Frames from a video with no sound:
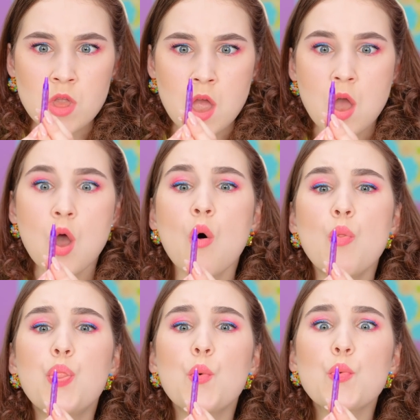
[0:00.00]
Ci
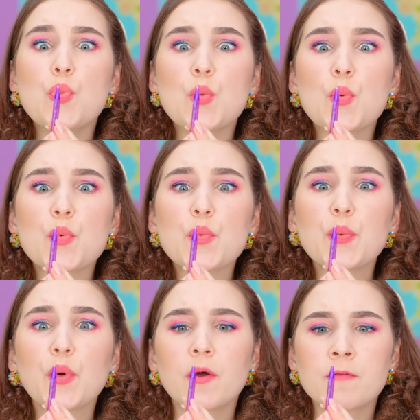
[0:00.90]
soffierò sopra,
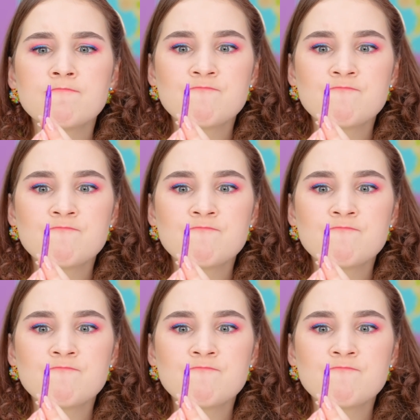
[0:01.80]
funzionerà.